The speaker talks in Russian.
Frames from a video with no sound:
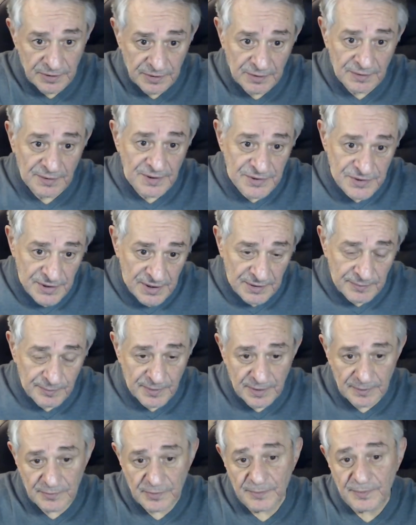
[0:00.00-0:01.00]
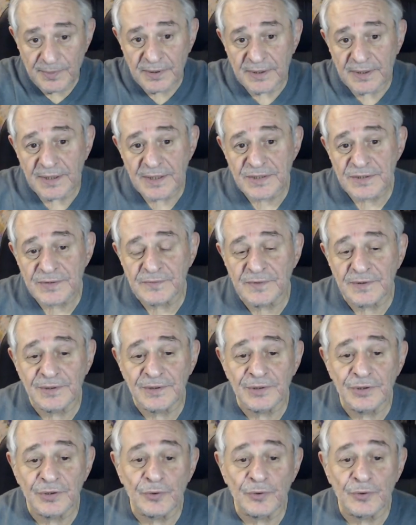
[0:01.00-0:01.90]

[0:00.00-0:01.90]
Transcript: их глазах прямо показывала и